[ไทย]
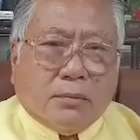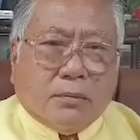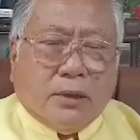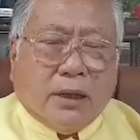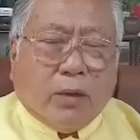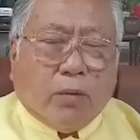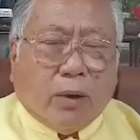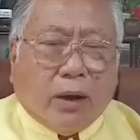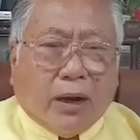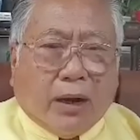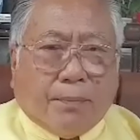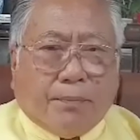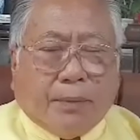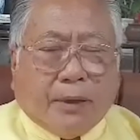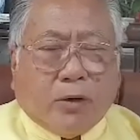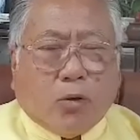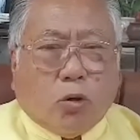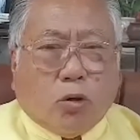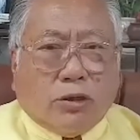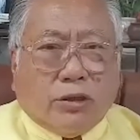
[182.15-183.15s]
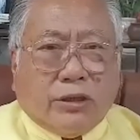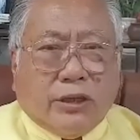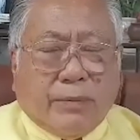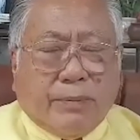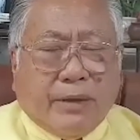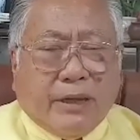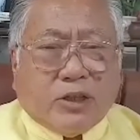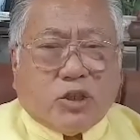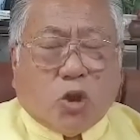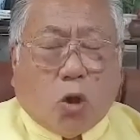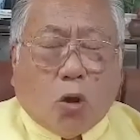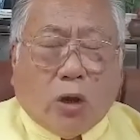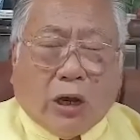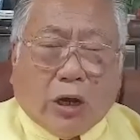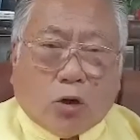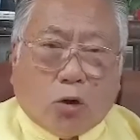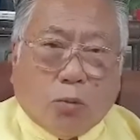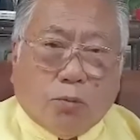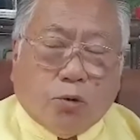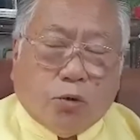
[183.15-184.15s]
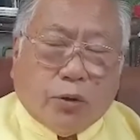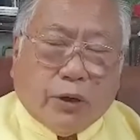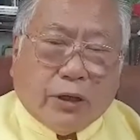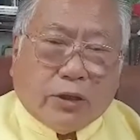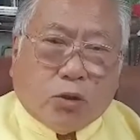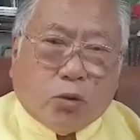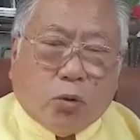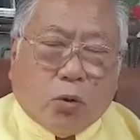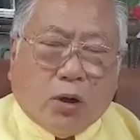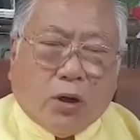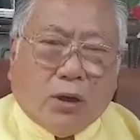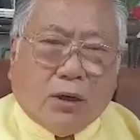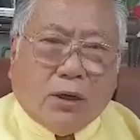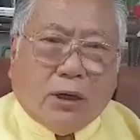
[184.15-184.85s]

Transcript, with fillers: เรียกว่าเป็นคนที่มีสองอารมณ์อยู่ในตัว